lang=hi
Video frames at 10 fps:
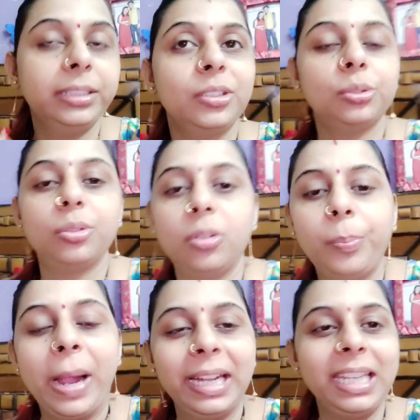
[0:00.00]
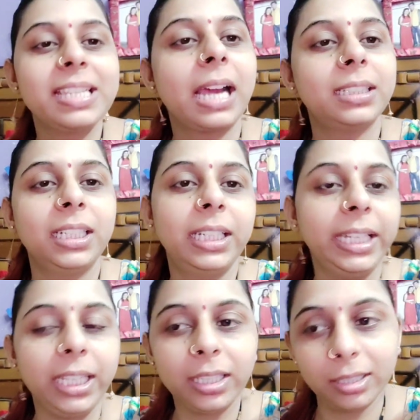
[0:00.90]
तो पार्टी ज़्यादा
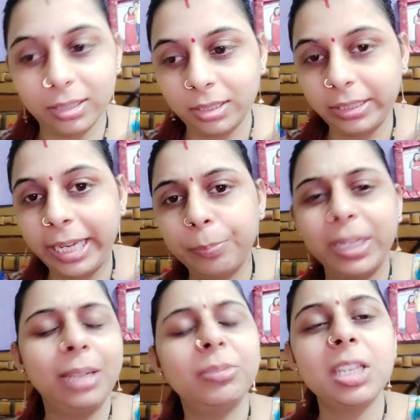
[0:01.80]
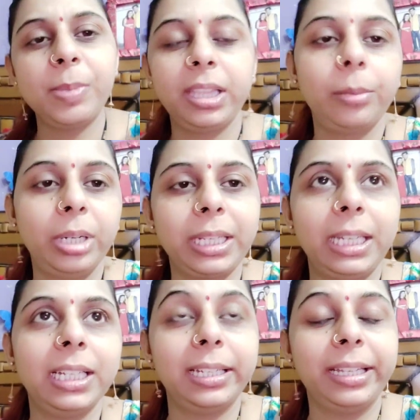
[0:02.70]
नहीं देख पाए हम 10-15 मिनट के
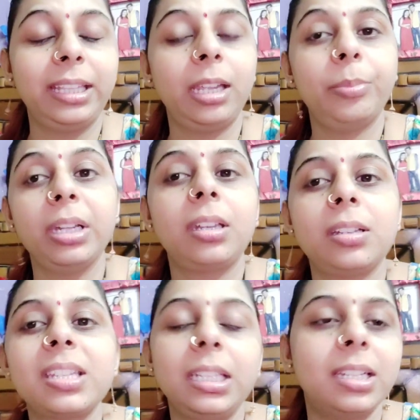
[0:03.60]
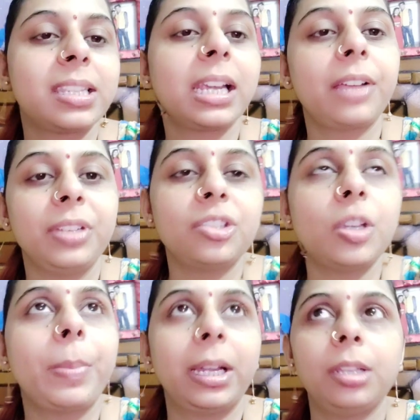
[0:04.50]
लिए गए थे बट सीनियर्स ने काफ़ी
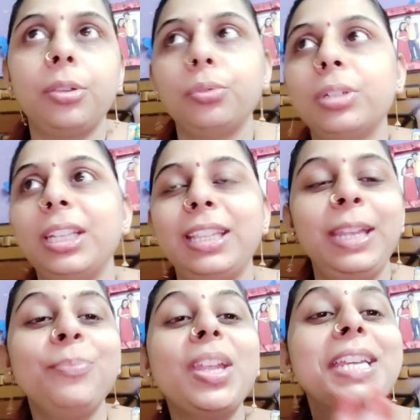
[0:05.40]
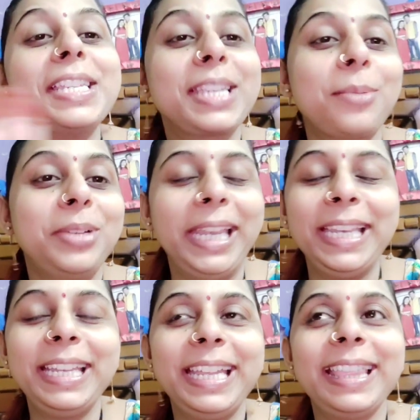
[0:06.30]
अच्छी पार्टी थ्रू करी थी सब
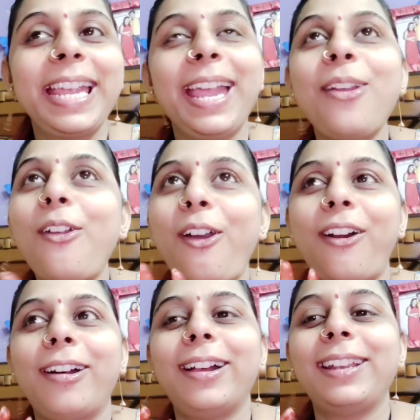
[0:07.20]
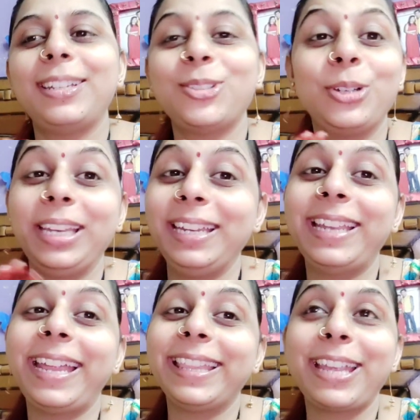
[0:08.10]
ग्रीन ग्रीन थे और जो ग्रीन
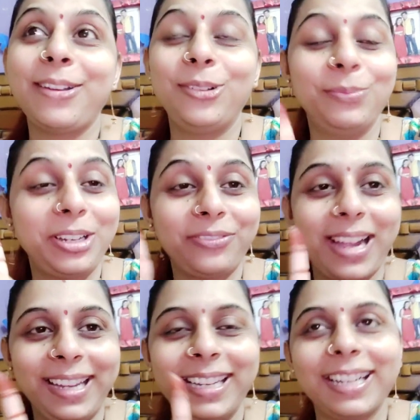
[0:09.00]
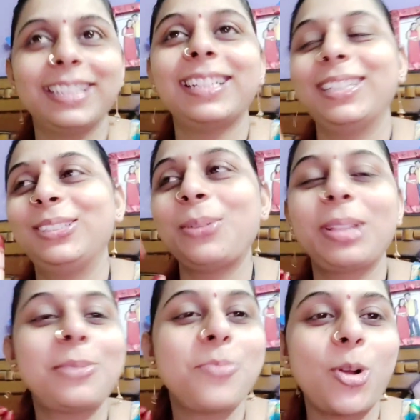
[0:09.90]
नहीं थे उन पर फाइन लगा था तो
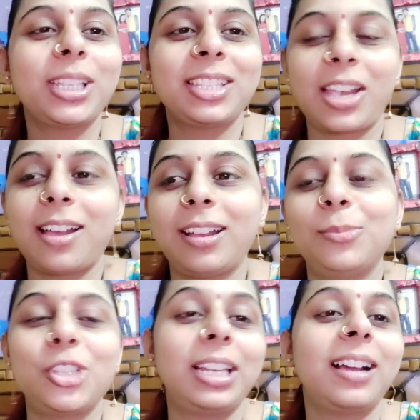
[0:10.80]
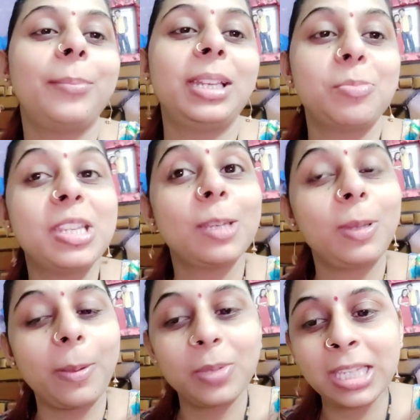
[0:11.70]
मतलब बहुत अच्छा मुझे लगा मैंने प्रिंसिपल
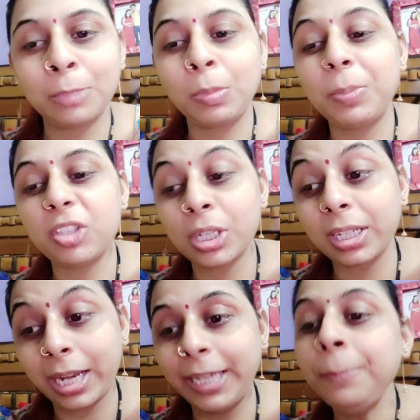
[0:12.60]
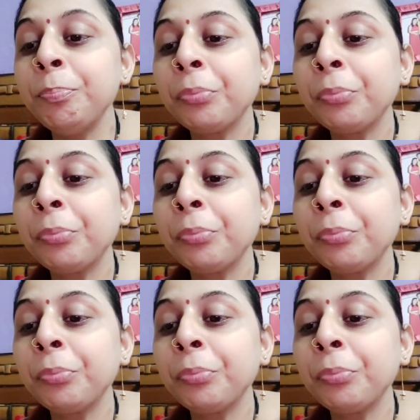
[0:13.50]
मैम के साथ भी पिक्चर कराई